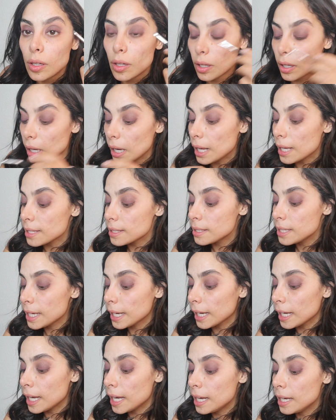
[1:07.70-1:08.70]
la
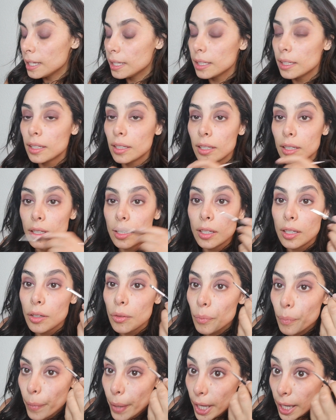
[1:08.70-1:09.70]
ceja
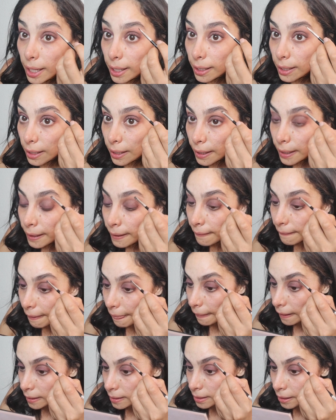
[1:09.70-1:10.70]
para que
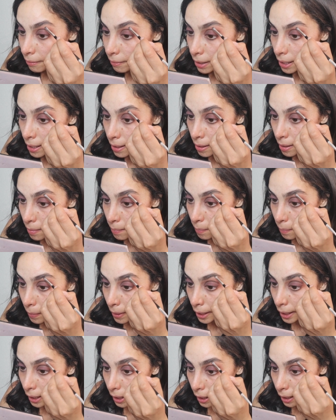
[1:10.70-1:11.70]
se vea
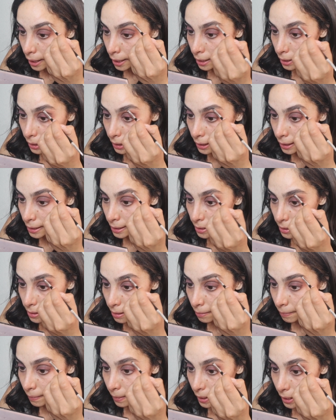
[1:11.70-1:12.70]
pareja y
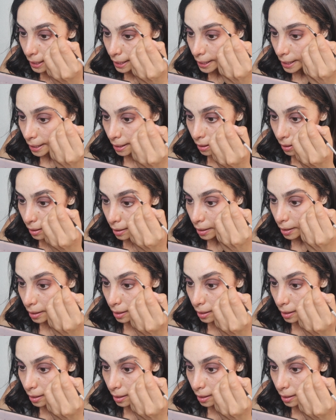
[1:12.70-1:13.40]
se vea